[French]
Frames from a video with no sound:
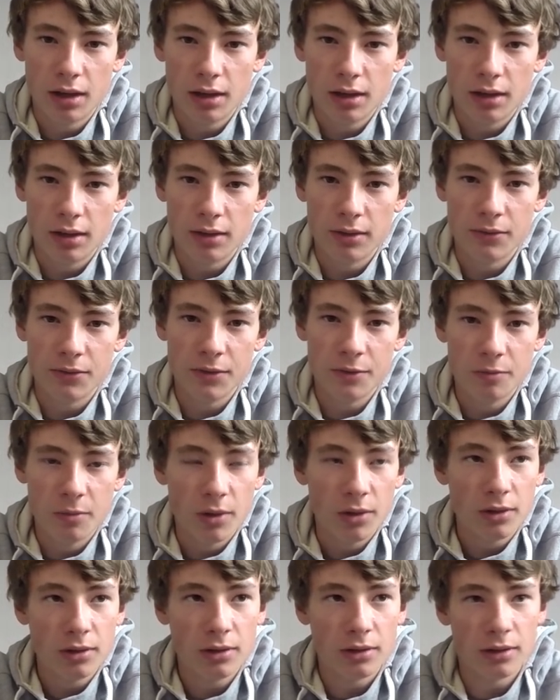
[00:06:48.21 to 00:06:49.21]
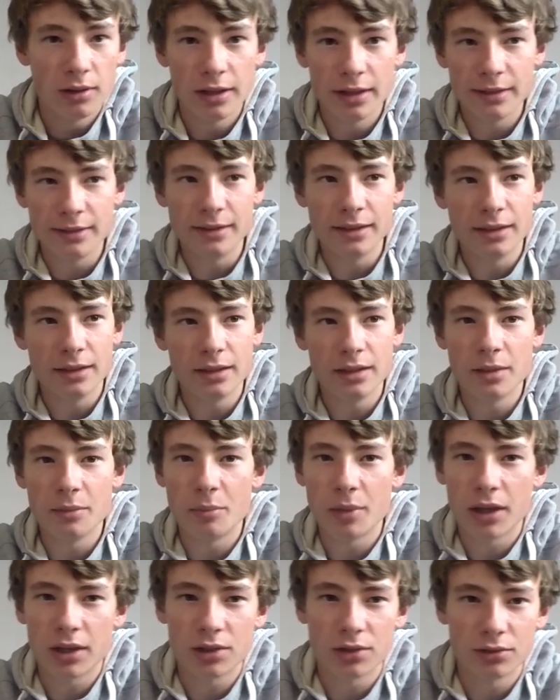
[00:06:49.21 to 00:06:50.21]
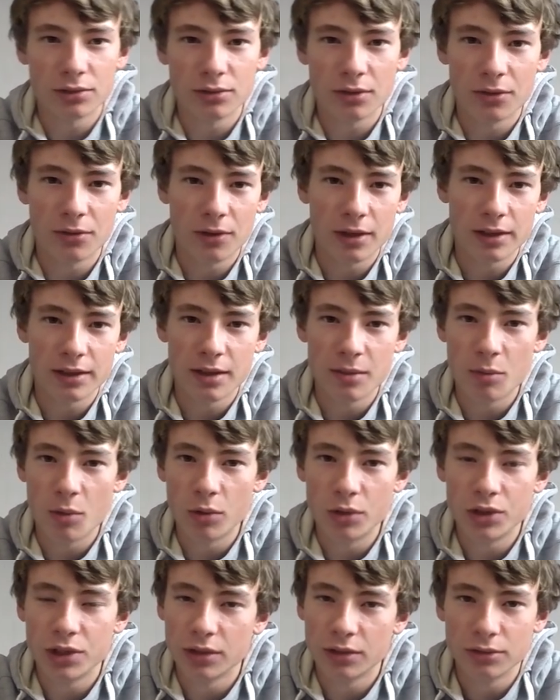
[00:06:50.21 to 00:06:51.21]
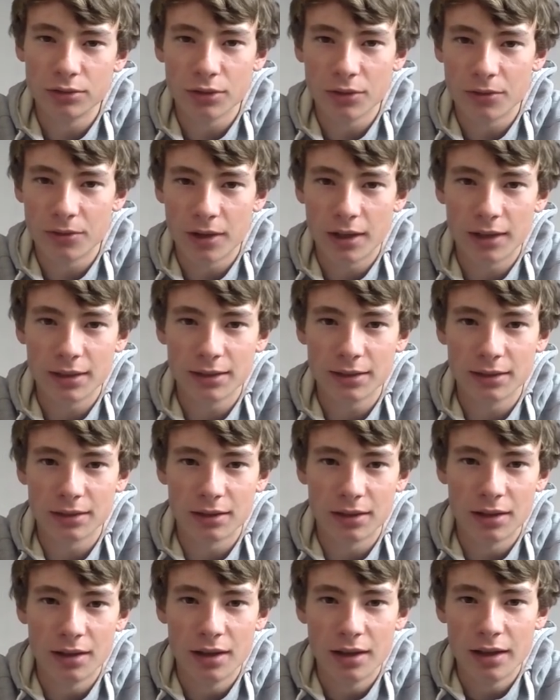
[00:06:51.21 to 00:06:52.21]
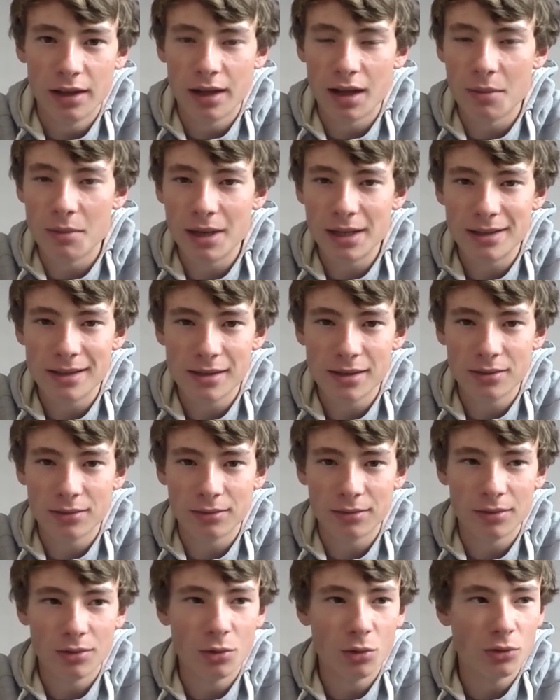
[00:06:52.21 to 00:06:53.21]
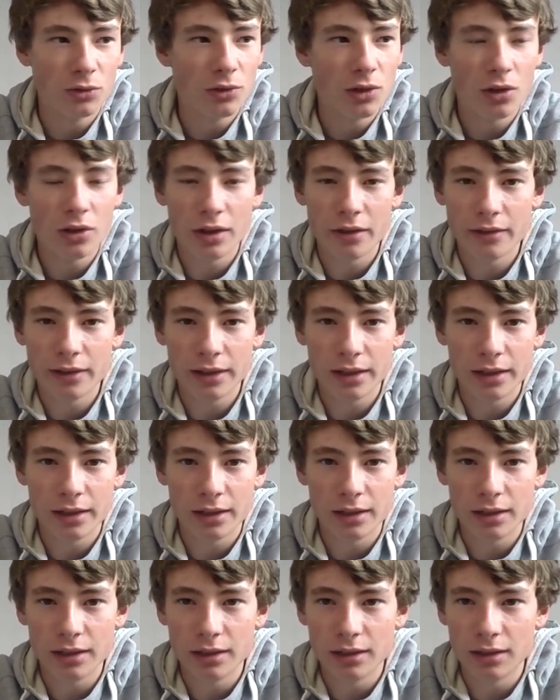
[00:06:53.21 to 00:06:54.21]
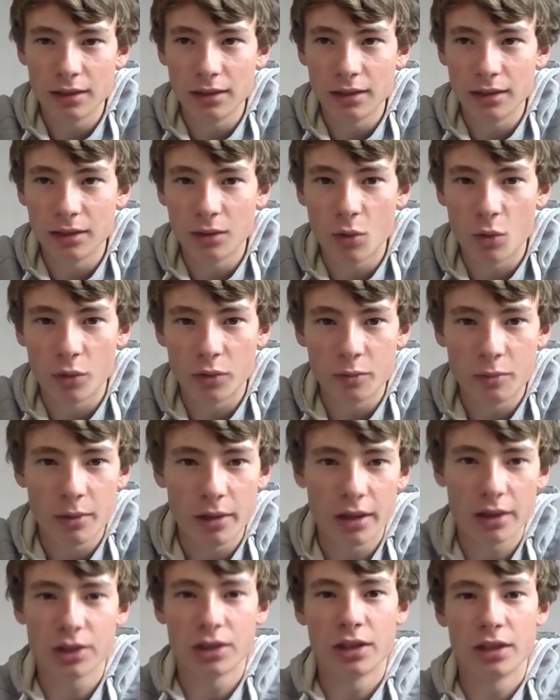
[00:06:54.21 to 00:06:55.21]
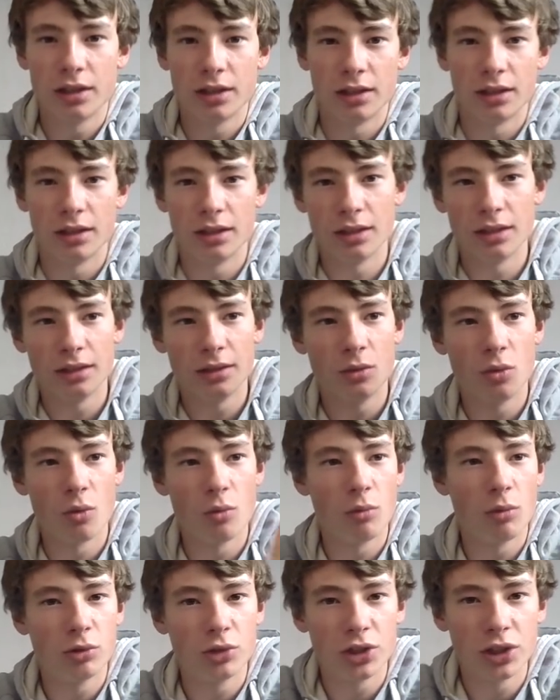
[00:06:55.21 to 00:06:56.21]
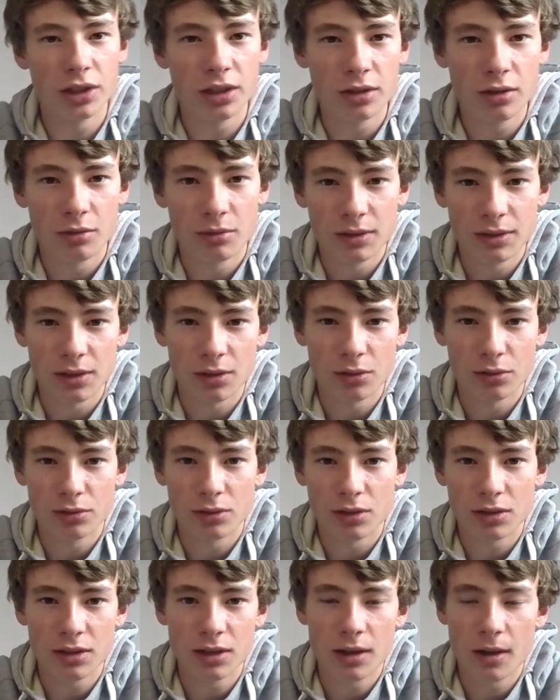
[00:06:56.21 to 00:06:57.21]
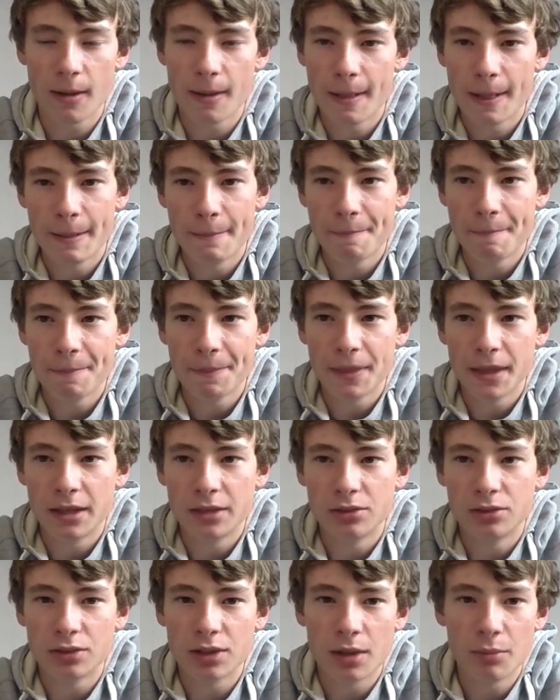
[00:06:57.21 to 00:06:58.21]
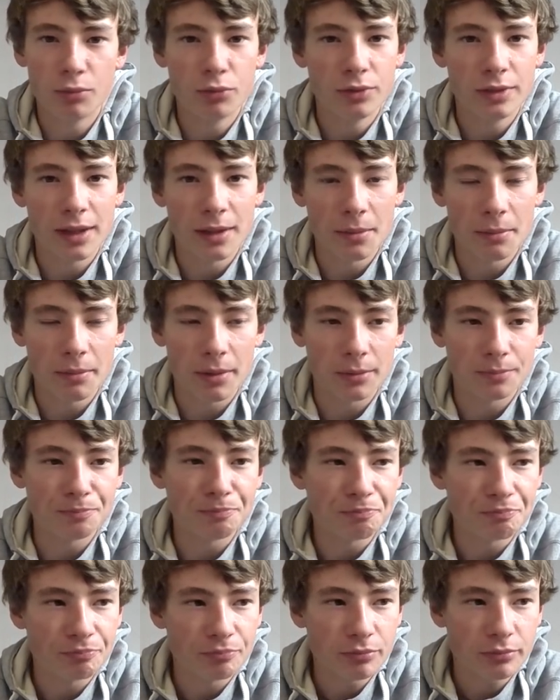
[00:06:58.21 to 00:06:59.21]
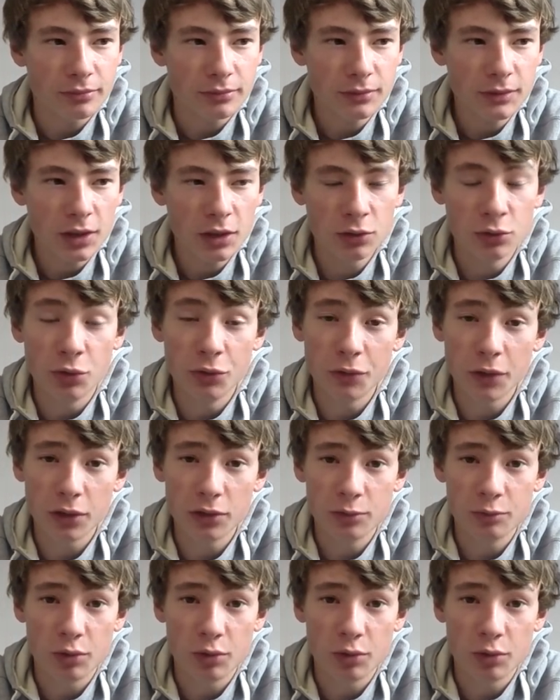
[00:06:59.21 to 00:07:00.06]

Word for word: Euh, vivement euh, l'été, les perches en surface, les brochets en surface, euh, la belle saison, l'automne avec les, grosses perches et les, gros brochets qui commencent à ressortir, ce sera plus simple de faire du